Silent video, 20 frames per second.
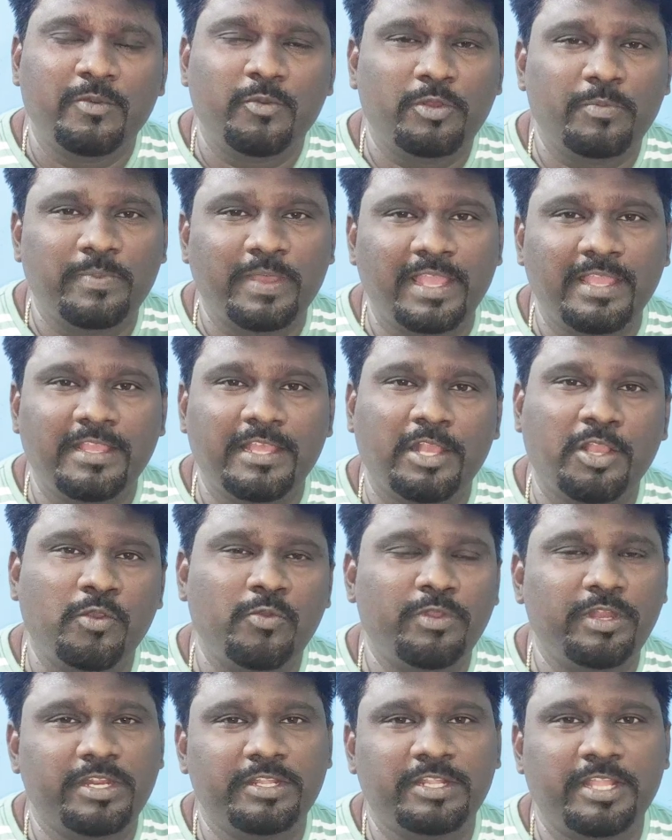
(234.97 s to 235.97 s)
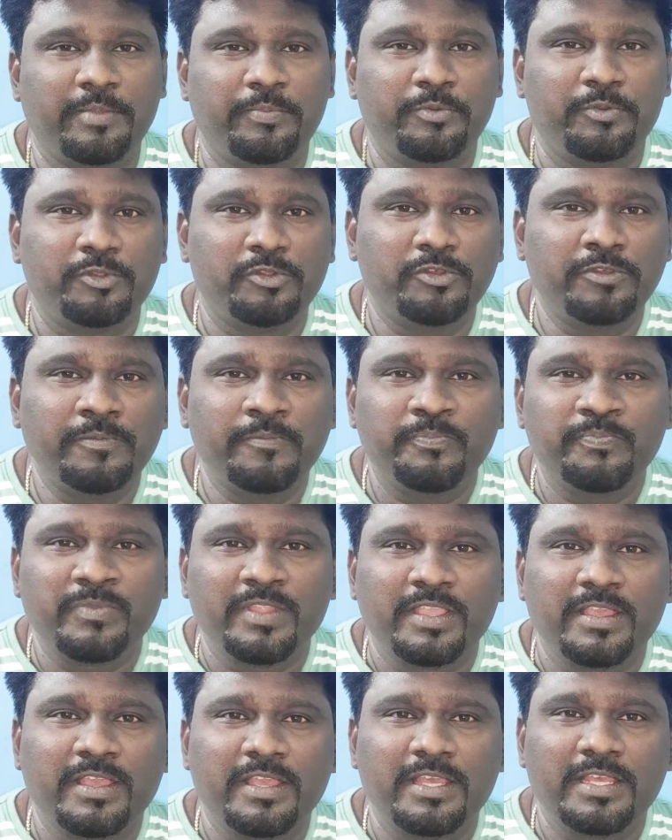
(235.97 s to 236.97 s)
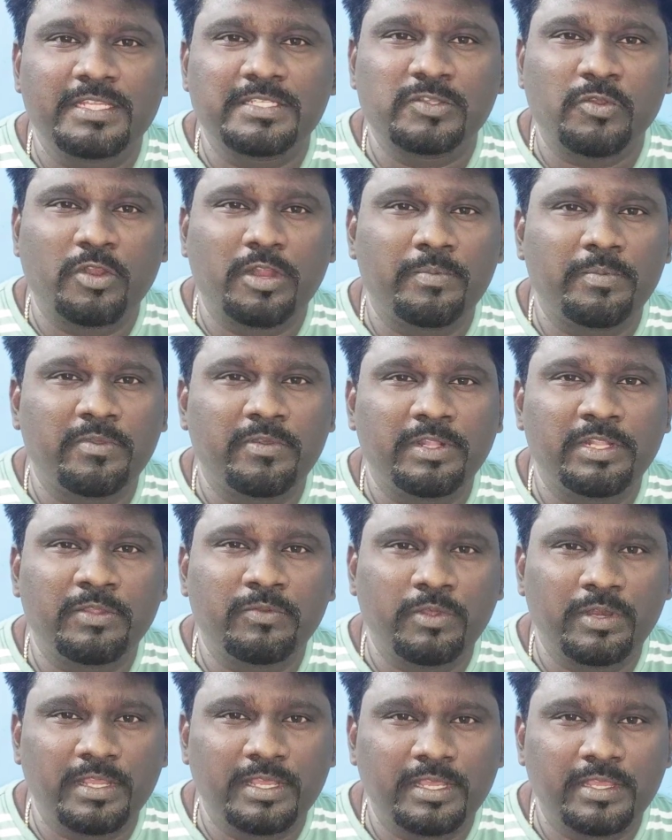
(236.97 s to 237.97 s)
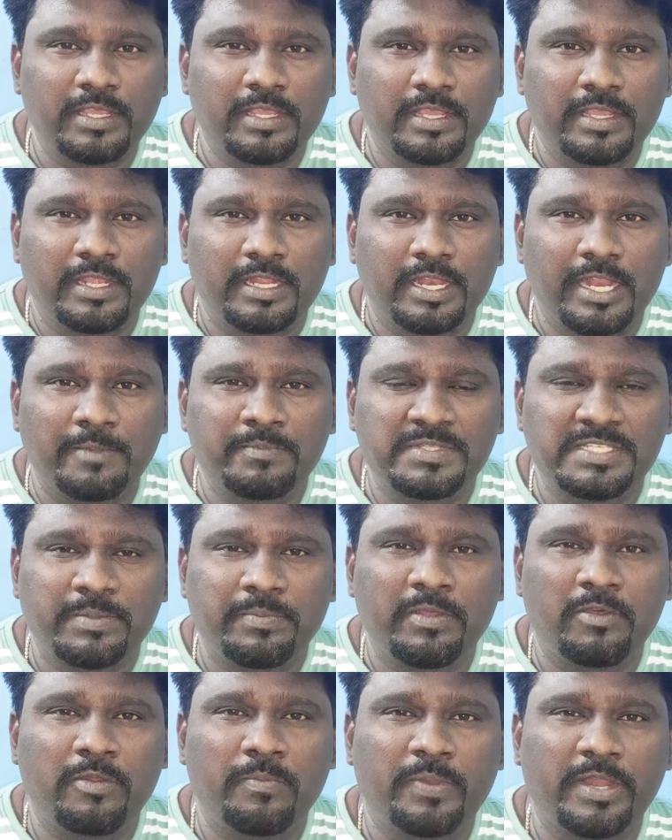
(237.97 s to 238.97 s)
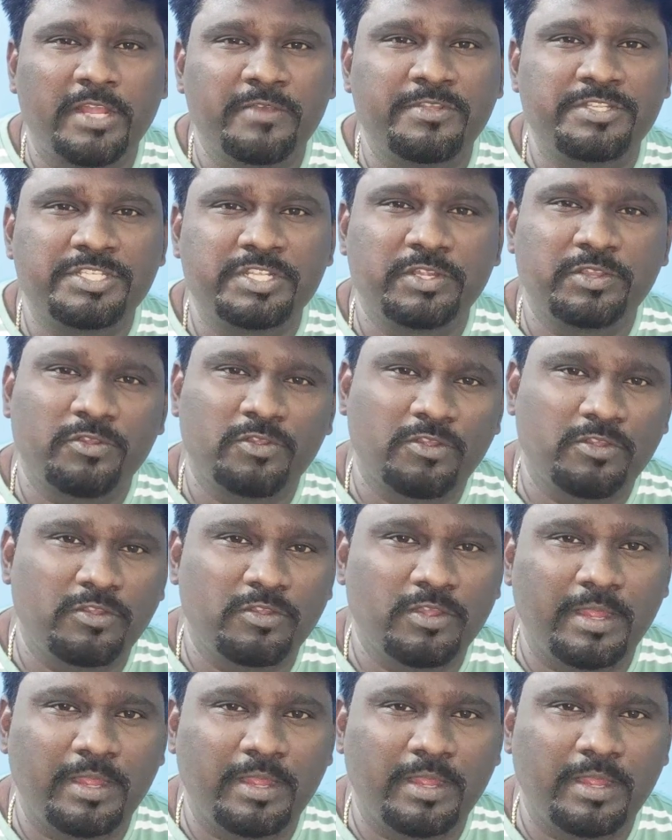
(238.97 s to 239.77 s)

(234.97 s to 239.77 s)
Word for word: ஒரு பேங்க் அக்கௌண்ட் இருந்தால் போதும் ஸோ நம்ம வந்து ஒரு லம்சமாக ஒரு பணம் வச்சுருக்கோம்